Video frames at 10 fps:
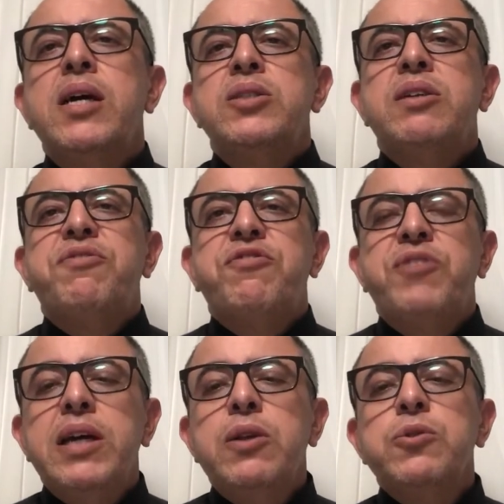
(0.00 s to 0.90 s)
de
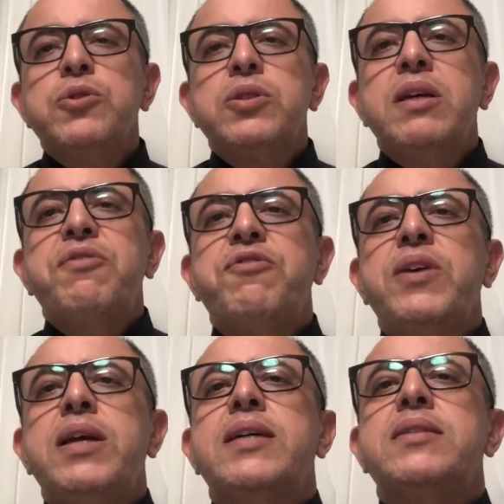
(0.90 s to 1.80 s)
filhos e
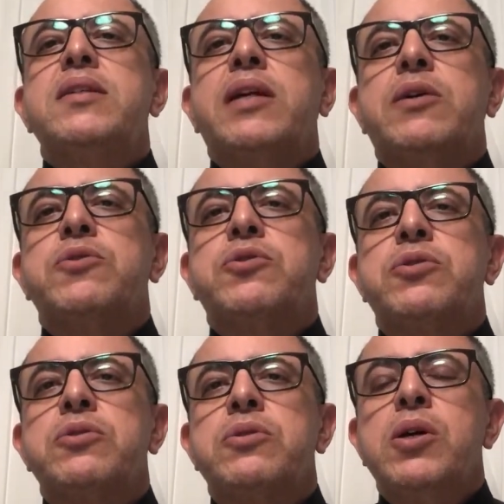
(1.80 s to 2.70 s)
filhas de Deus.